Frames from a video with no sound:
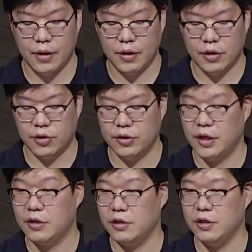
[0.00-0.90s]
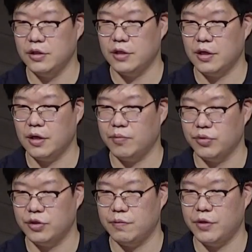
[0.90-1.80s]
그런데 그 이상의
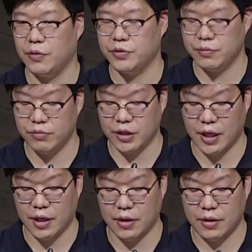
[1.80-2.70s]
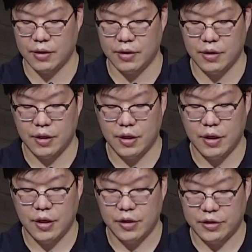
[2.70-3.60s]
모습이 없습니다.
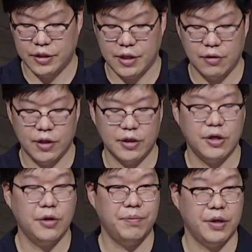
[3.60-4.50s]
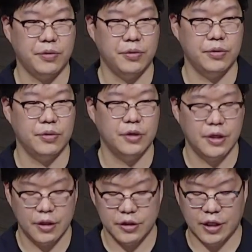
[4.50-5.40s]
세상과 타협하고
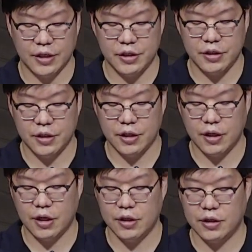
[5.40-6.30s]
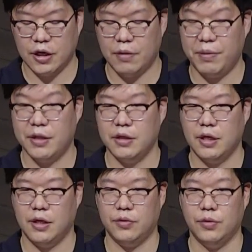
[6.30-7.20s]
자신의 생각을 따라
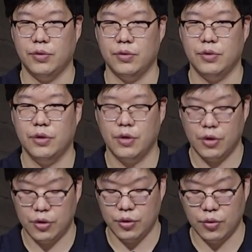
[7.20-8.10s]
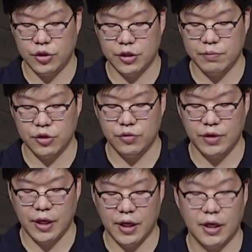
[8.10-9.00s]
판단하고 욕심을
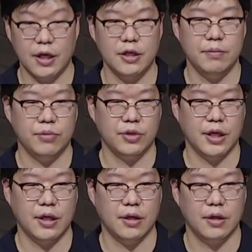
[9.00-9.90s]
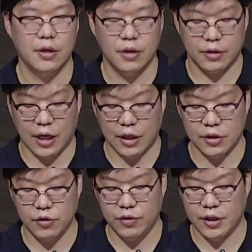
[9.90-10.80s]
위해 하나님보다
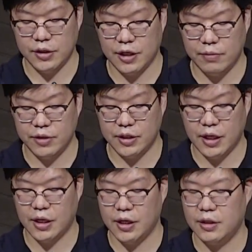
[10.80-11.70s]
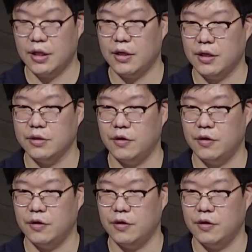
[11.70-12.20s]
나를 위한 삶을 살아간다라는